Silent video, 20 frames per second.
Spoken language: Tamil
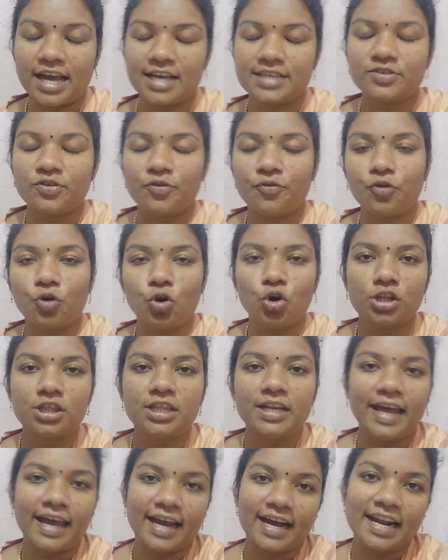ஸோ ஃபோர்த்
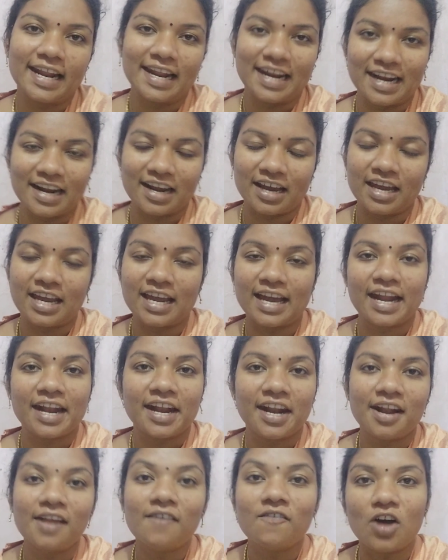டேக்குன்னு நீங்கள்
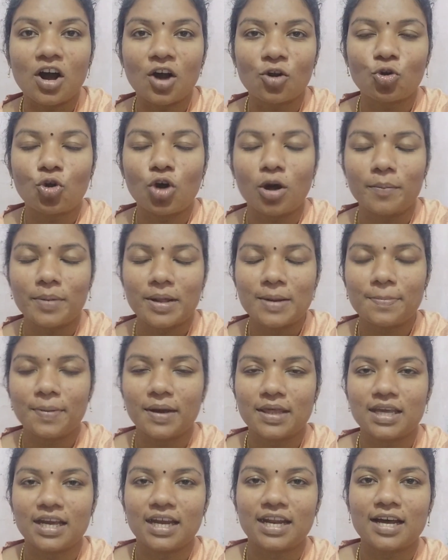என்னென்ன வாங்கணும் அப்படின்னு
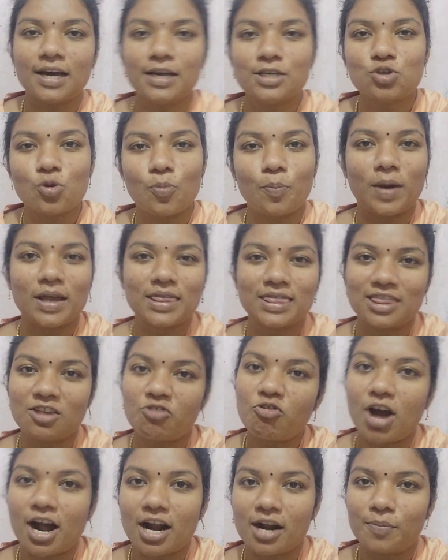பார்த்தீங்கன்னா ஸோ பத்து
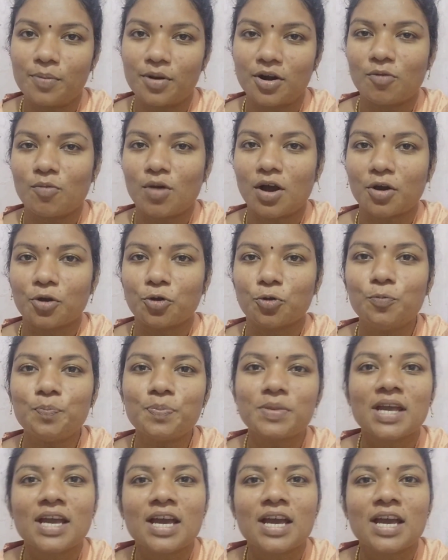வாழைப்பழம் வாங்கணும்